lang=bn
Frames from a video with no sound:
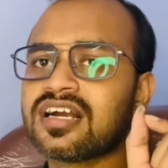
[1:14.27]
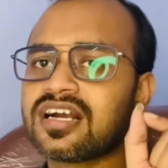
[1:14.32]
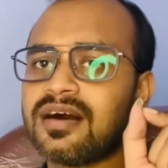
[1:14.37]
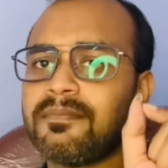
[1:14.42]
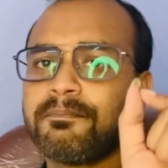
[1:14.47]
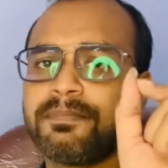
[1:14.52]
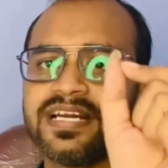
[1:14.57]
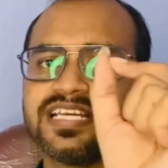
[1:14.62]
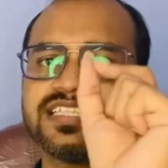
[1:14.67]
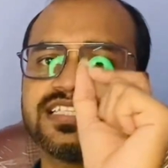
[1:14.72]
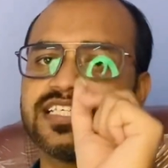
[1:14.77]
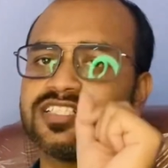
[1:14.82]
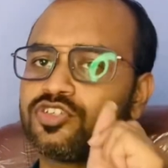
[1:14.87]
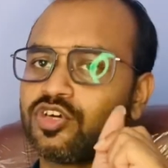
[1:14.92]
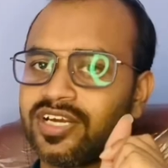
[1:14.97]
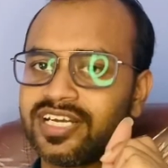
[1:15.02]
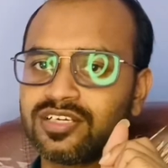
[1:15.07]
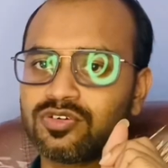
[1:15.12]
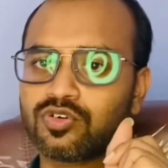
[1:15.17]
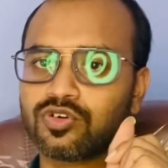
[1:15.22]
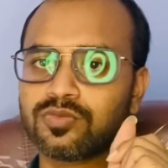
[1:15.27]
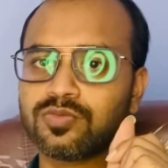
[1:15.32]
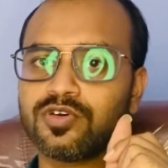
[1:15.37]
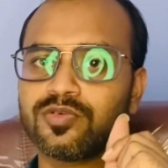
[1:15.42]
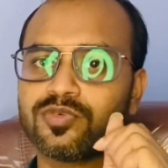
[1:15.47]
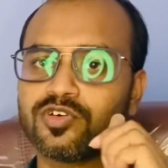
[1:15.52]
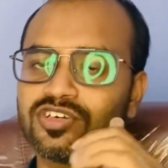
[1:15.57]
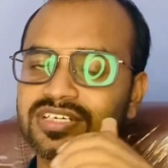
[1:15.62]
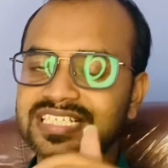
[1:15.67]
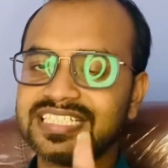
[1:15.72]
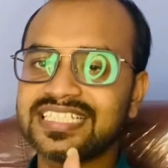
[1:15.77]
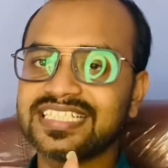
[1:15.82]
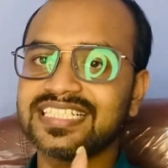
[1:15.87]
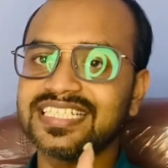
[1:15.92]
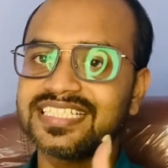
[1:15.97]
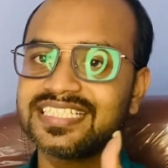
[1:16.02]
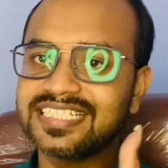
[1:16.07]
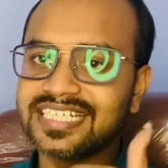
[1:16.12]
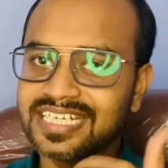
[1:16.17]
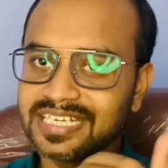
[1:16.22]
কোম্পানিতে জয়েন করব এবং
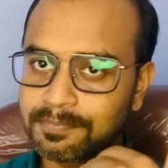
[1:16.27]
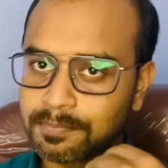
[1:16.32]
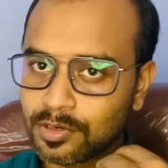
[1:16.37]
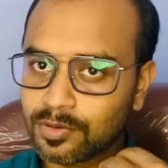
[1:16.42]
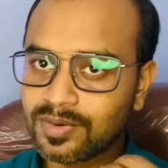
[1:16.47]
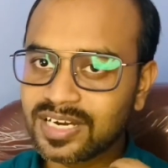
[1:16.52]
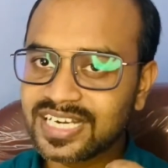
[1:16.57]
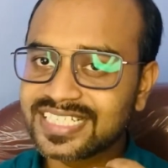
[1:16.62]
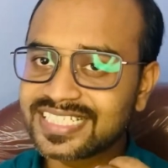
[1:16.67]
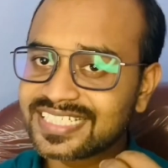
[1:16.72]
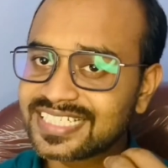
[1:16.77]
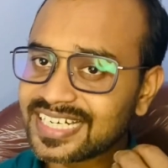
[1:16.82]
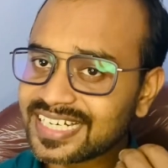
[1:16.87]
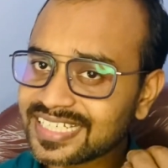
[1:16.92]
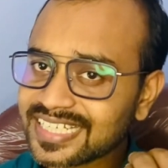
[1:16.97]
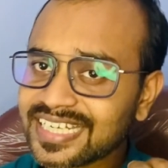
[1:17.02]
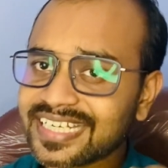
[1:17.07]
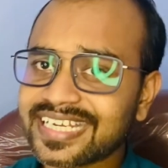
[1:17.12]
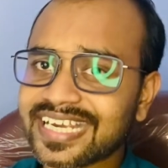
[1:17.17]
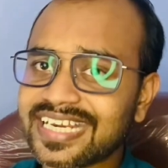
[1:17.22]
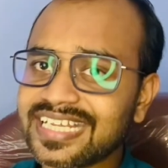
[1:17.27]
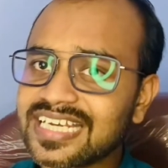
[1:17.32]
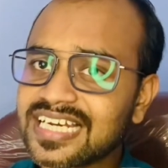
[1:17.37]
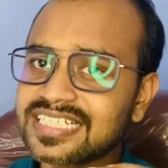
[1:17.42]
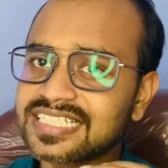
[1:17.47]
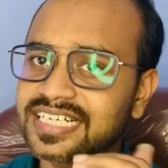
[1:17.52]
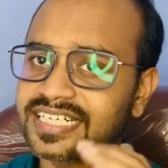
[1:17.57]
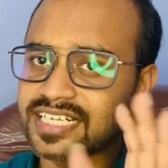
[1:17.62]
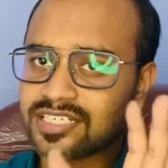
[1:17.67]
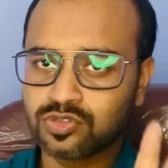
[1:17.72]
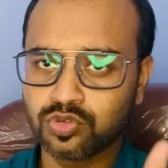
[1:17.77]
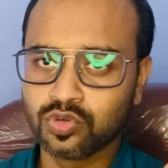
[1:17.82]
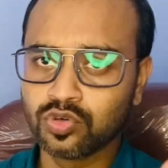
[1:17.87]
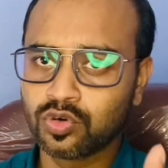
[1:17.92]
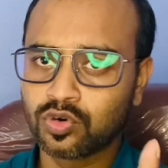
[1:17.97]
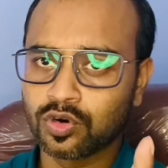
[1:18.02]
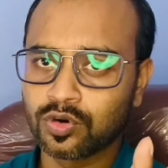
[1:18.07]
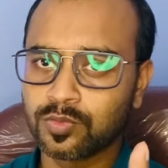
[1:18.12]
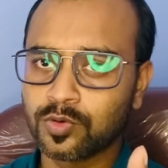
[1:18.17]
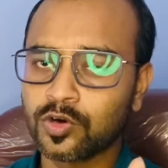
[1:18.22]
নিজেদের যে ডিপ্লোমা ইঞ্জিনিয়ারিংয়ের কেরিয়ার সেটা শুরু
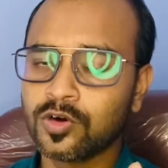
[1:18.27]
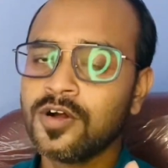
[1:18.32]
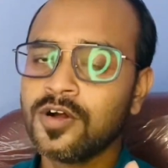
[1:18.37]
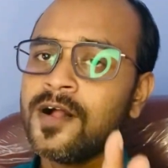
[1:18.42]
করব